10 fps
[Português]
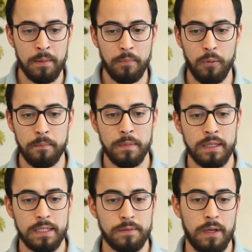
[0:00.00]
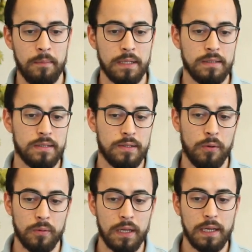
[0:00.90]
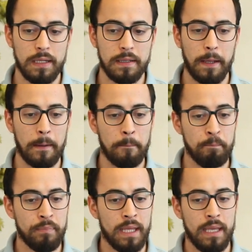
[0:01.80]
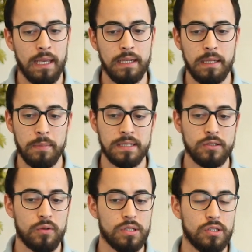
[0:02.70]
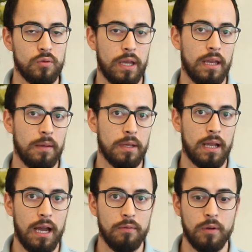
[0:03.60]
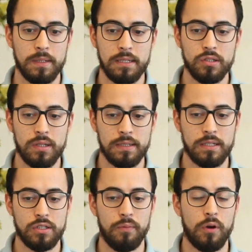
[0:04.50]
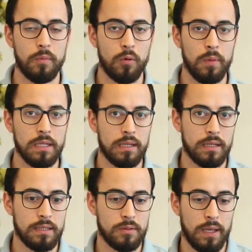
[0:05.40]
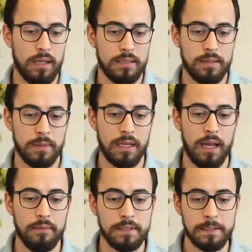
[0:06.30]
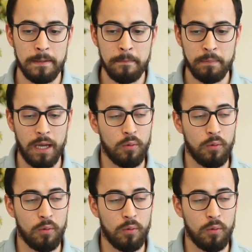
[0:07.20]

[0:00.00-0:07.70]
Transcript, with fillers: Pô, nas ferramentas de SEO, o que, que ele tem? Ele tem bastante coisa de URL amigável, é bastante interessante a forma como ele trata as URLs amigáveis, tá?